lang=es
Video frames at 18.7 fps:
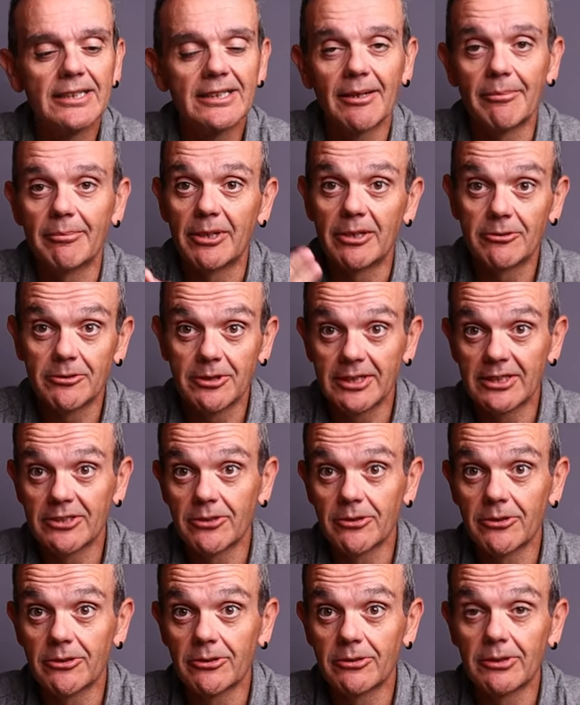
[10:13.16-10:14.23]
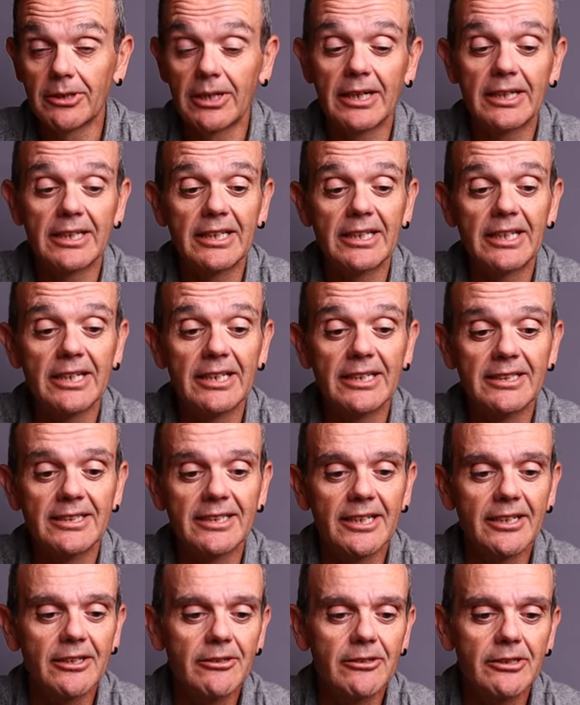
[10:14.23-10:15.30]
también lo utilizo aquí en
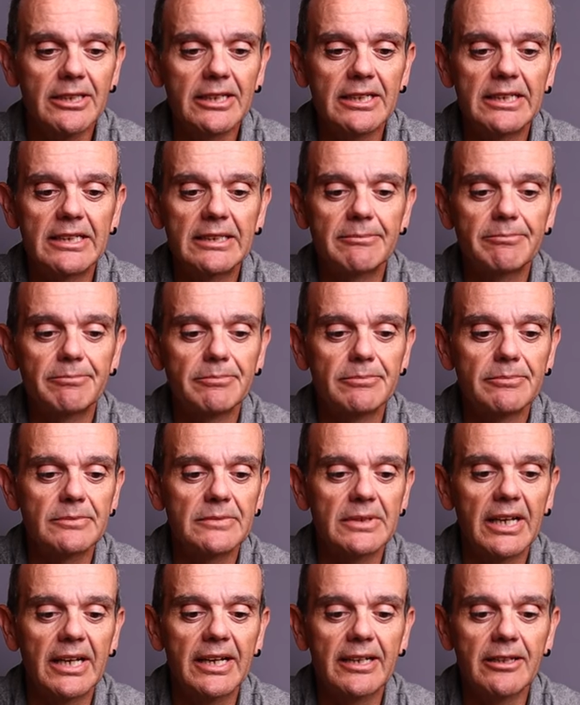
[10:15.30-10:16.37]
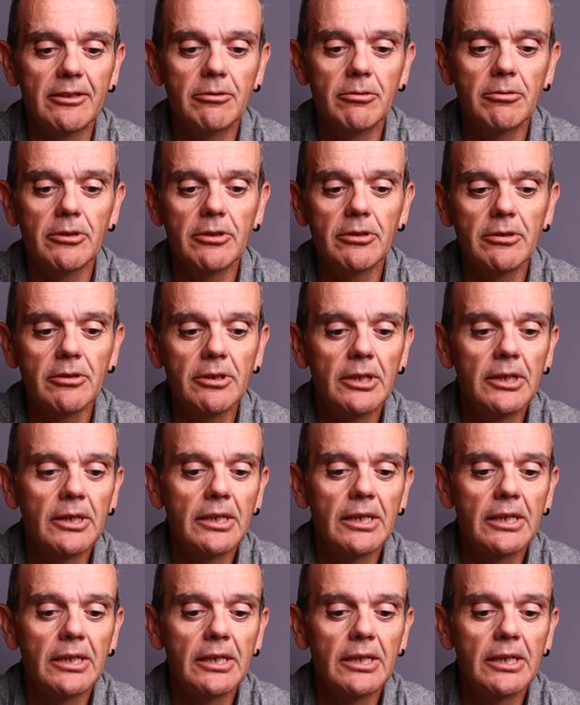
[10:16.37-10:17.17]
interior, en, estudio.